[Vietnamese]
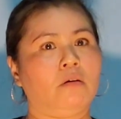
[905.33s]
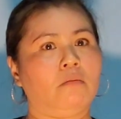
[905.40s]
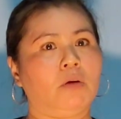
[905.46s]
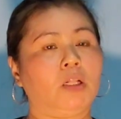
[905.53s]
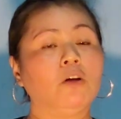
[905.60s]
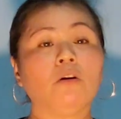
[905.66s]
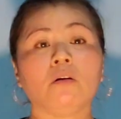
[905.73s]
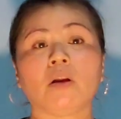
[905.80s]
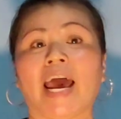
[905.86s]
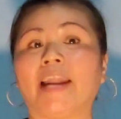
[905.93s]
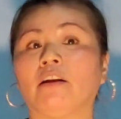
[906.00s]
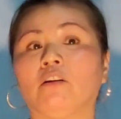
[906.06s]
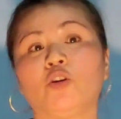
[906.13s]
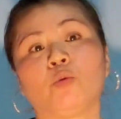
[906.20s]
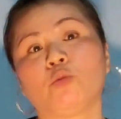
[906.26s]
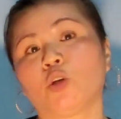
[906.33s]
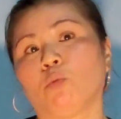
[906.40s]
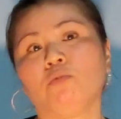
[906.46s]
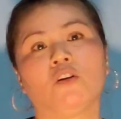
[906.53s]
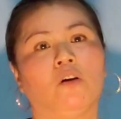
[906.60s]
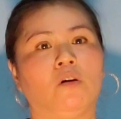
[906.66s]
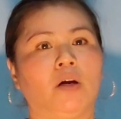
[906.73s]
Mà tướng anh đó trung
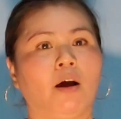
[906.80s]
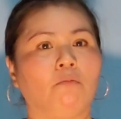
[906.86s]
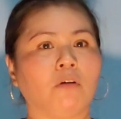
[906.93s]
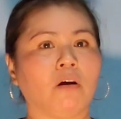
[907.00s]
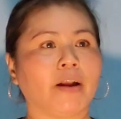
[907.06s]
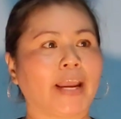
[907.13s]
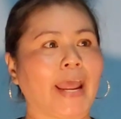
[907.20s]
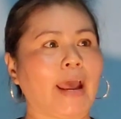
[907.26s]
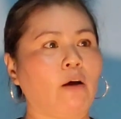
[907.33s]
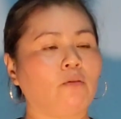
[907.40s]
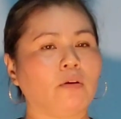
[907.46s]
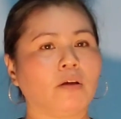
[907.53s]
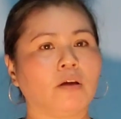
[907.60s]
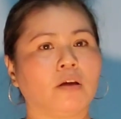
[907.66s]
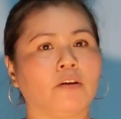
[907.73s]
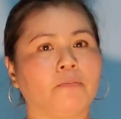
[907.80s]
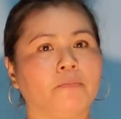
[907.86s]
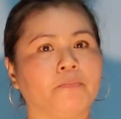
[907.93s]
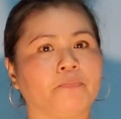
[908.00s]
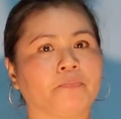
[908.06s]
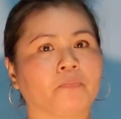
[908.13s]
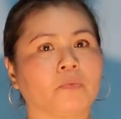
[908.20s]
trung người, không có cao nha.
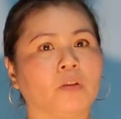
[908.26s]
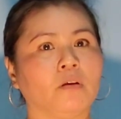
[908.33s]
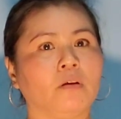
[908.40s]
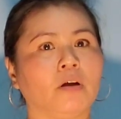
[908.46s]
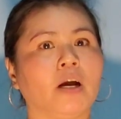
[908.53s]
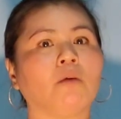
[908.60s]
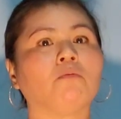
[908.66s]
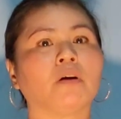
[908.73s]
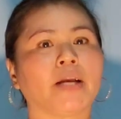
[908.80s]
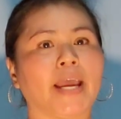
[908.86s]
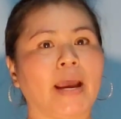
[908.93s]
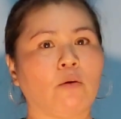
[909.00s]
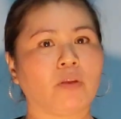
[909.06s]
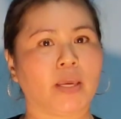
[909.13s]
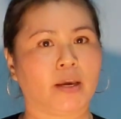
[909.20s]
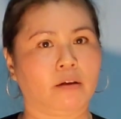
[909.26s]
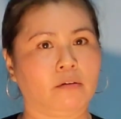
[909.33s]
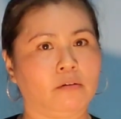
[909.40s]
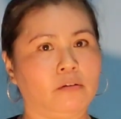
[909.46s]
Không có cao nha.